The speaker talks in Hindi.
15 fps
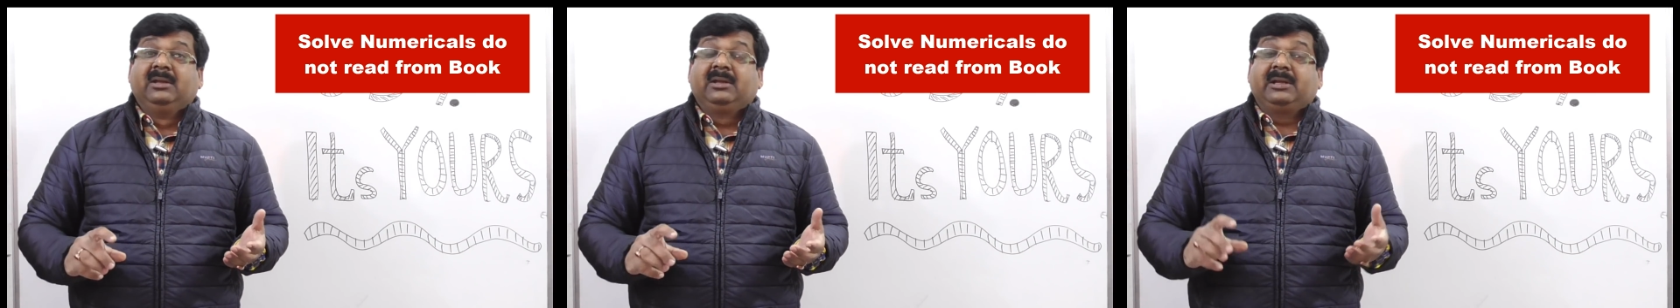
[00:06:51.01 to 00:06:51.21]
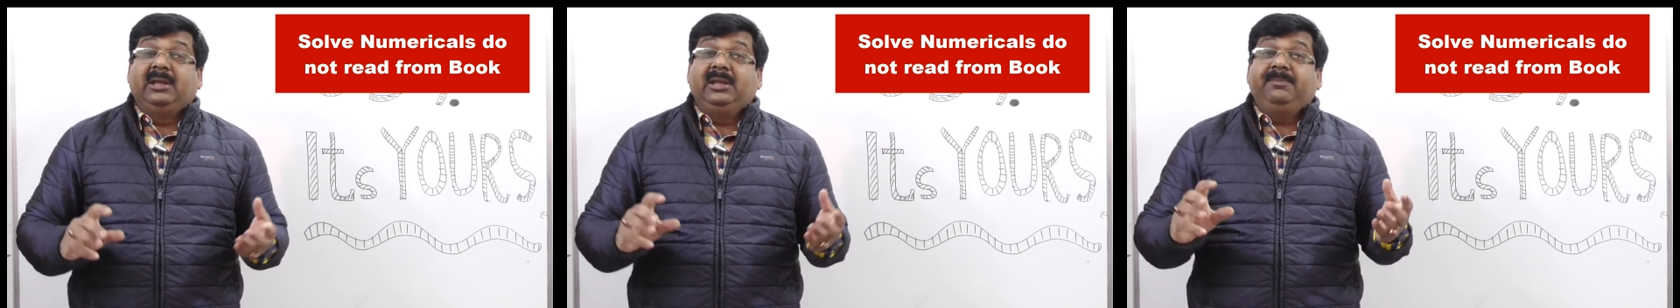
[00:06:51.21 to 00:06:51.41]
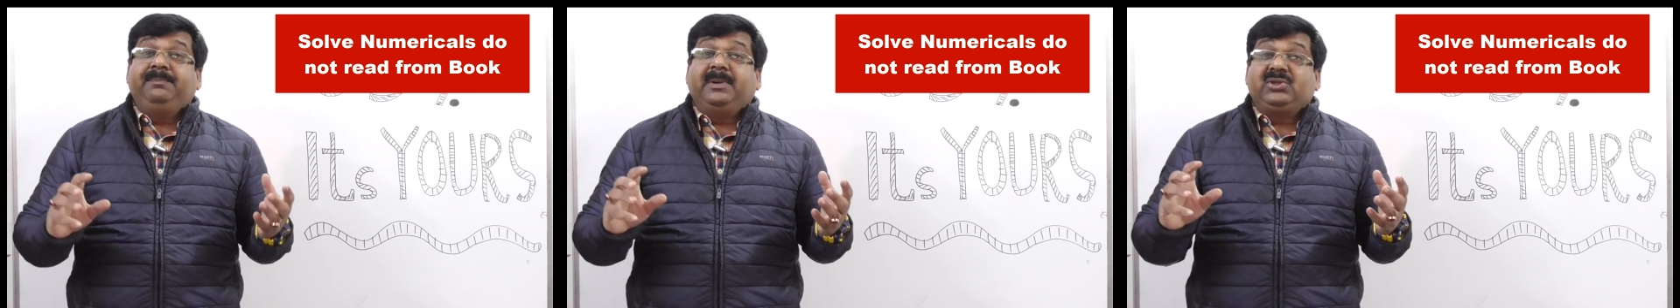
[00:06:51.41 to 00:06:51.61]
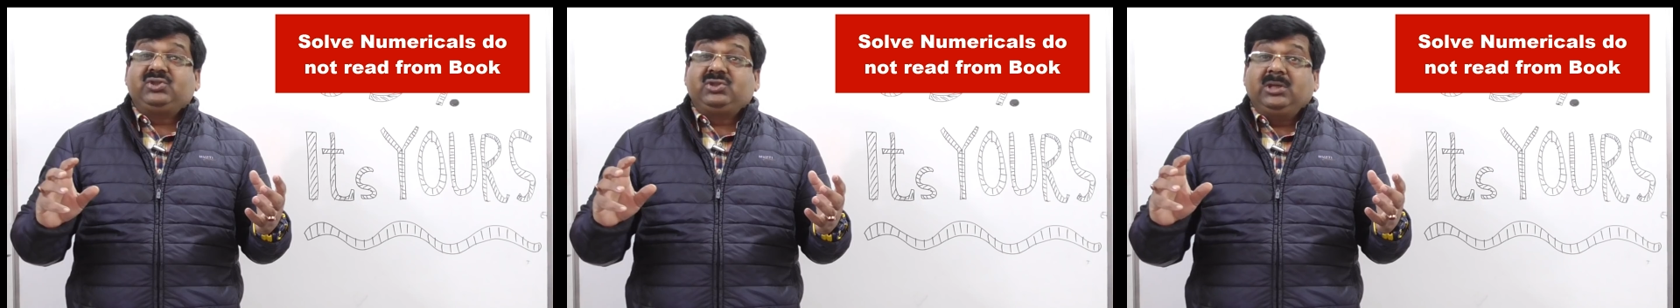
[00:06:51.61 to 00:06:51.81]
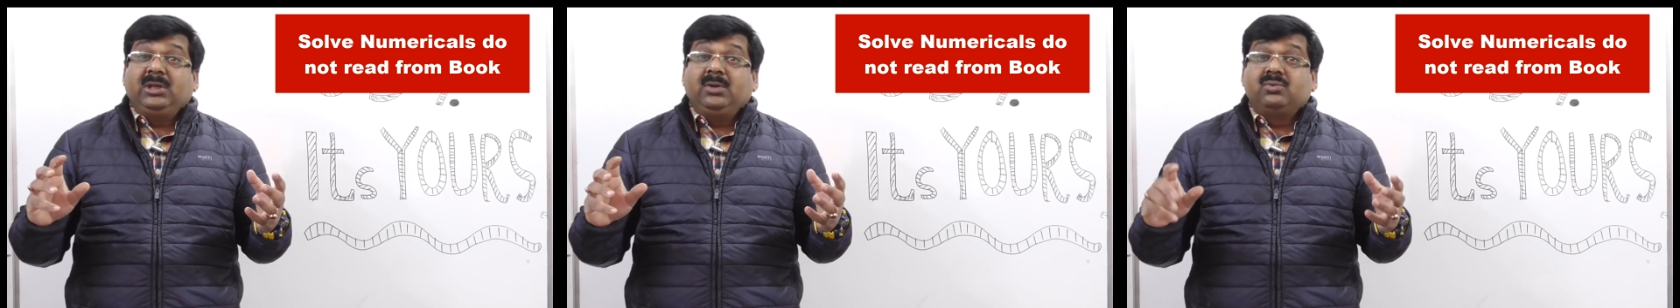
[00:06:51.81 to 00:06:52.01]
कई
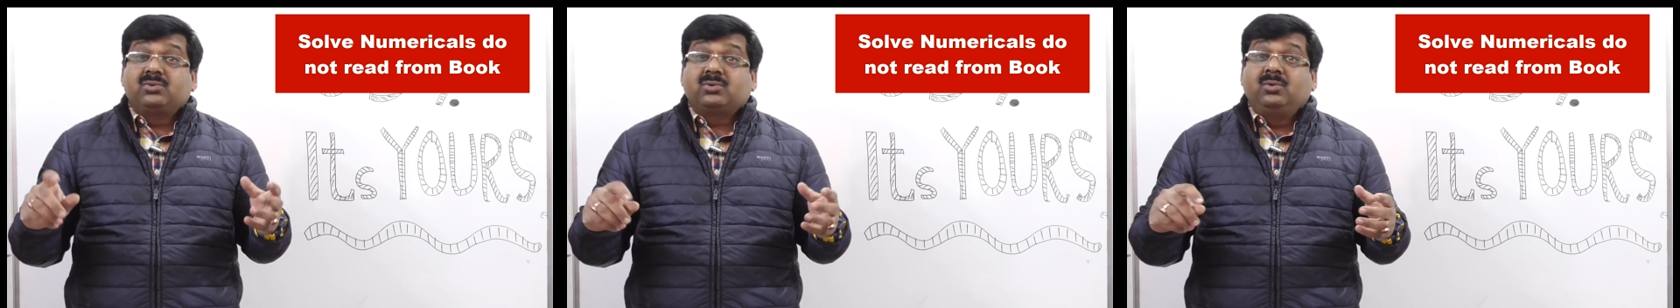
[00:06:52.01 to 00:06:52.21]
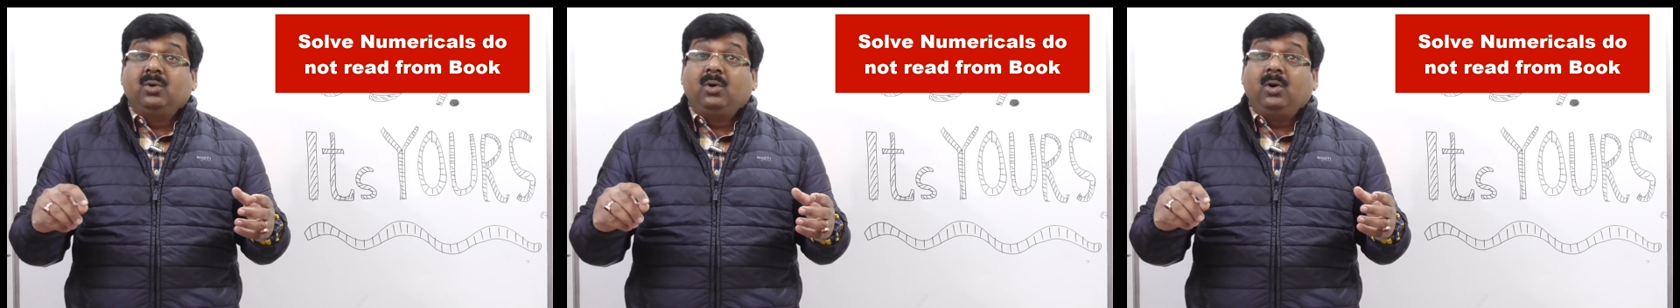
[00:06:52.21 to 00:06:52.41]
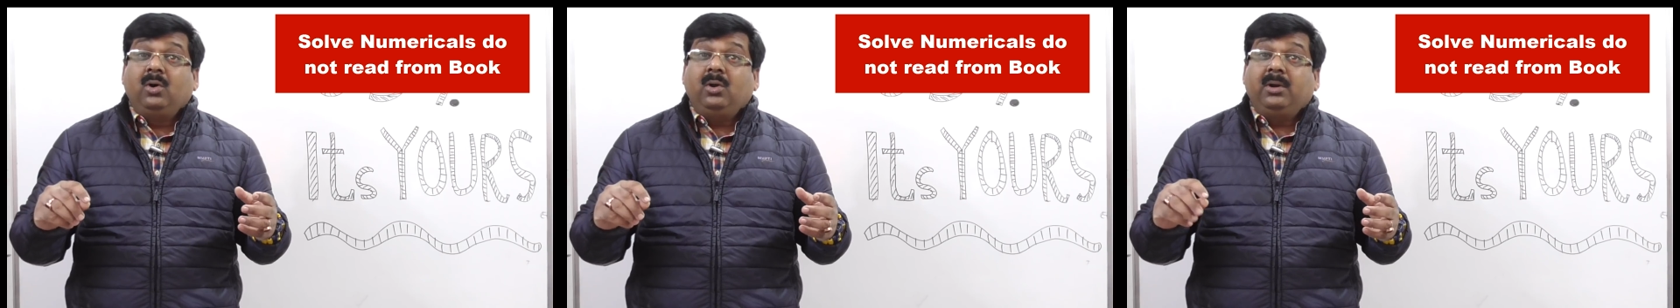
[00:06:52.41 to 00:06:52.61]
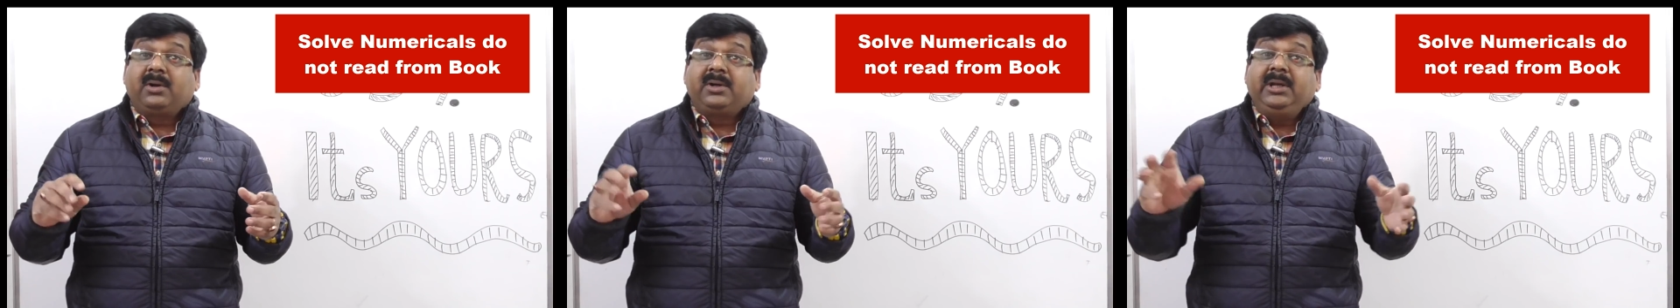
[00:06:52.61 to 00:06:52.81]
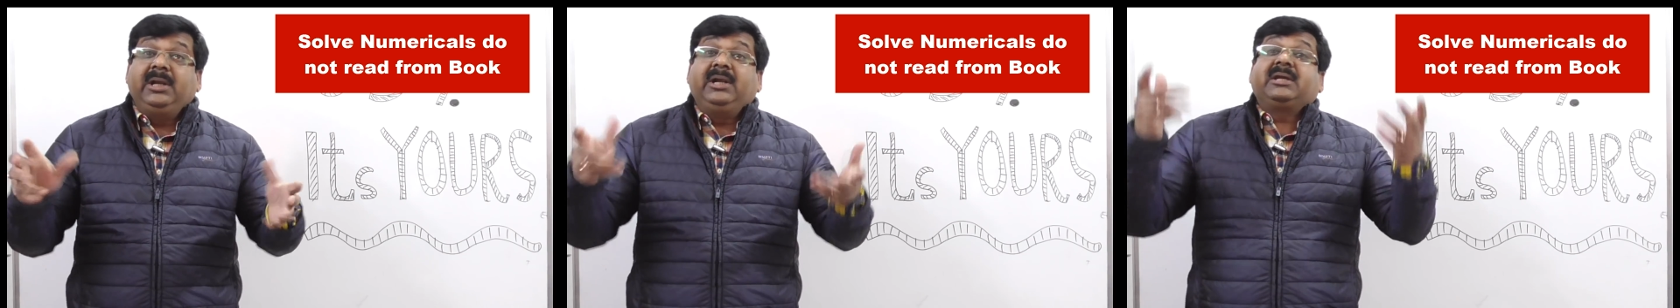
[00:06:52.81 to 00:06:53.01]
बच्चे उसको
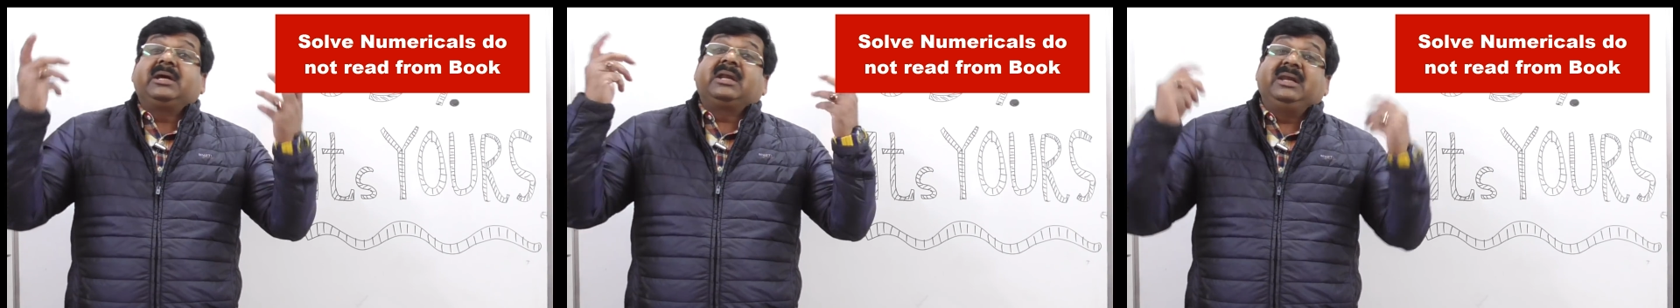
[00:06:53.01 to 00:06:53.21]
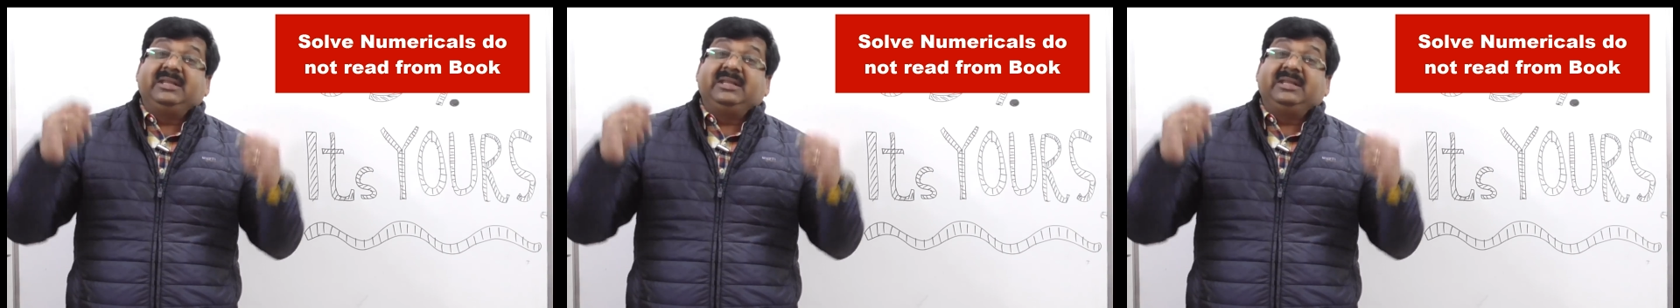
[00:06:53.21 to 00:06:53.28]
रीड कर